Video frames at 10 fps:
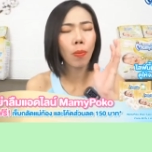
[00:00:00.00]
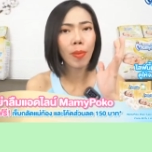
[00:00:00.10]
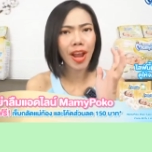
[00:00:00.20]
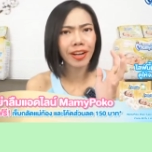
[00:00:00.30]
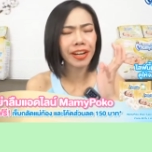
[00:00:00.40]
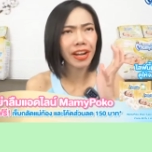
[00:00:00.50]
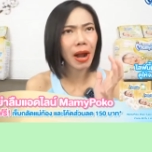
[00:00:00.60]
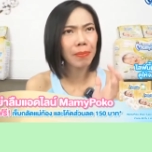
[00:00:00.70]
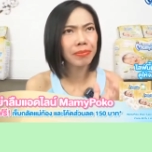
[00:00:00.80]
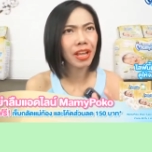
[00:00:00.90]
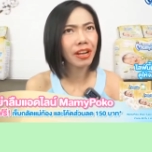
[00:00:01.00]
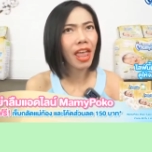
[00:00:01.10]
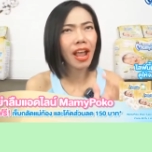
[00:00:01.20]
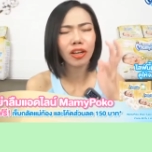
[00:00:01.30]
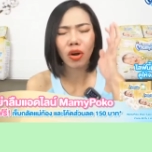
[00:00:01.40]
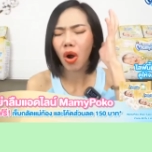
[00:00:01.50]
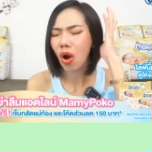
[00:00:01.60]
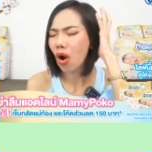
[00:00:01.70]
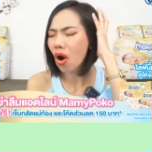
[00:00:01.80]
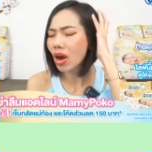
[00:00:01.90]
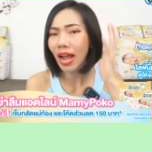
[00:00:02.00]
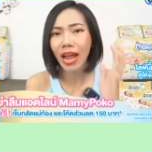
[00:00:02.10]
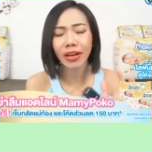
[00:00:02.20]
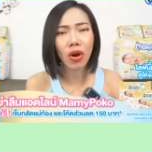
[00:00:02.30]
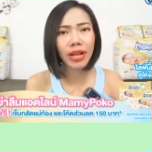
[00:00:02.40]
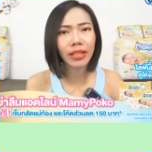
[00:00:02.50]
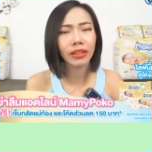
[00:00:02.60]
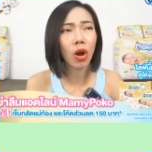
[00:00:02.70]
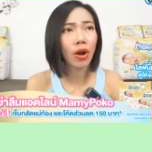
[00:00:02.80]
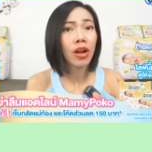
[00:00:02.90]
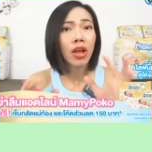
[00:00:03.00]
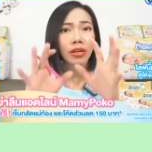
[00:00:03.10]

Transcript: เบ่งหน้าดำหน้าแดงร้องไห้งองีงตลอด